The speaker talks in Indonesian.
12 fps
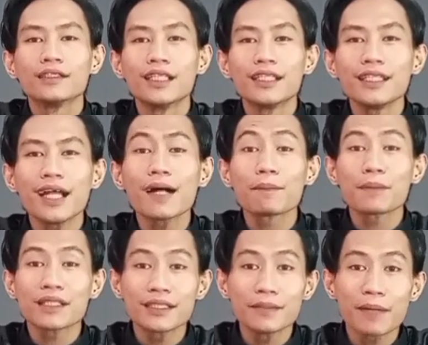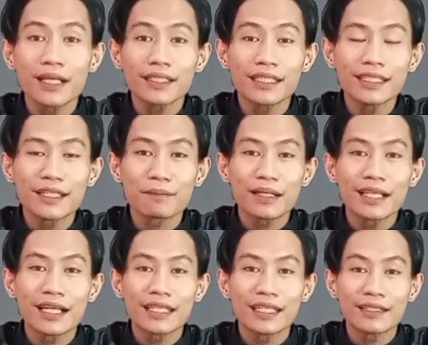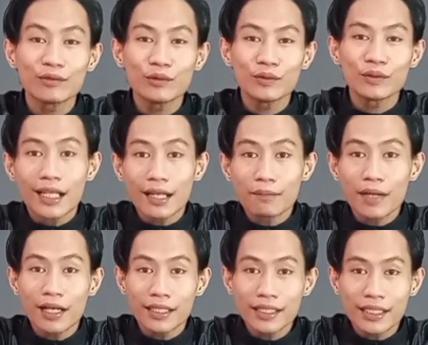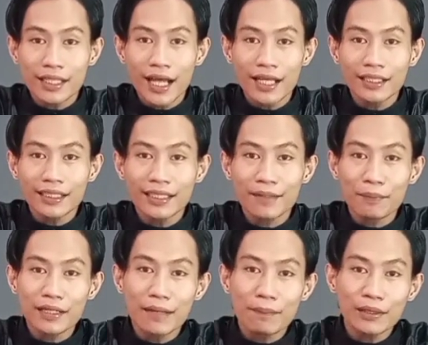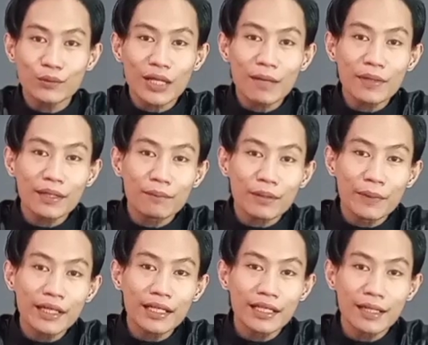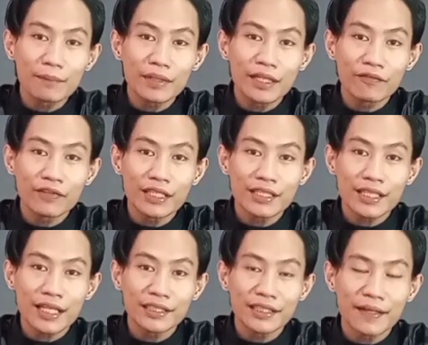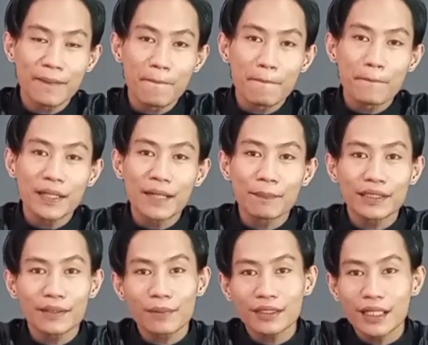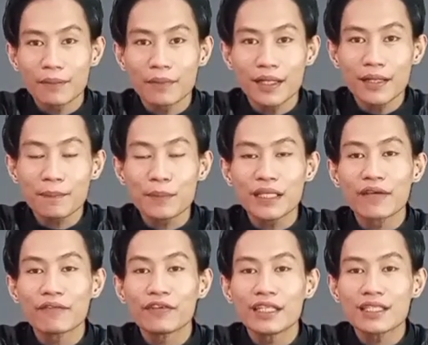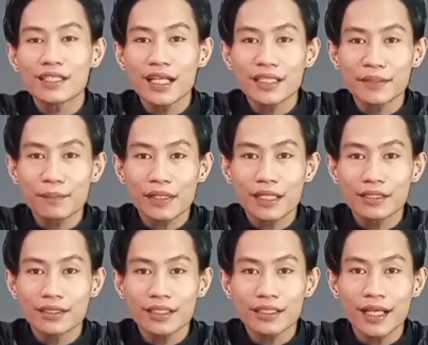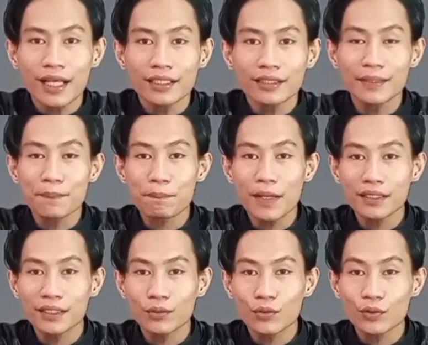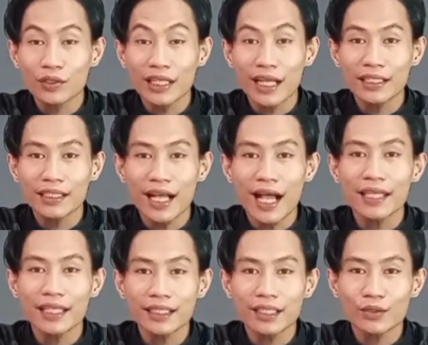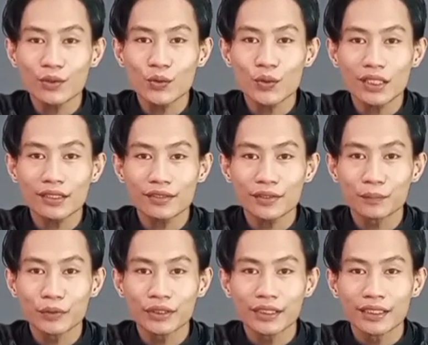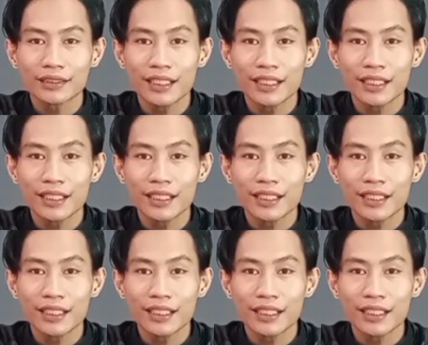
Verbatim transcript: jadi apa sih maki dan madani itu? Dalam hal ini ada tiga pendapat ulama yang berbeda dalam mendefinisikannya. Pendapat yang pertama mendefinisikannya berdasarkan tempat diturunkannya ayat atau surat tersebut.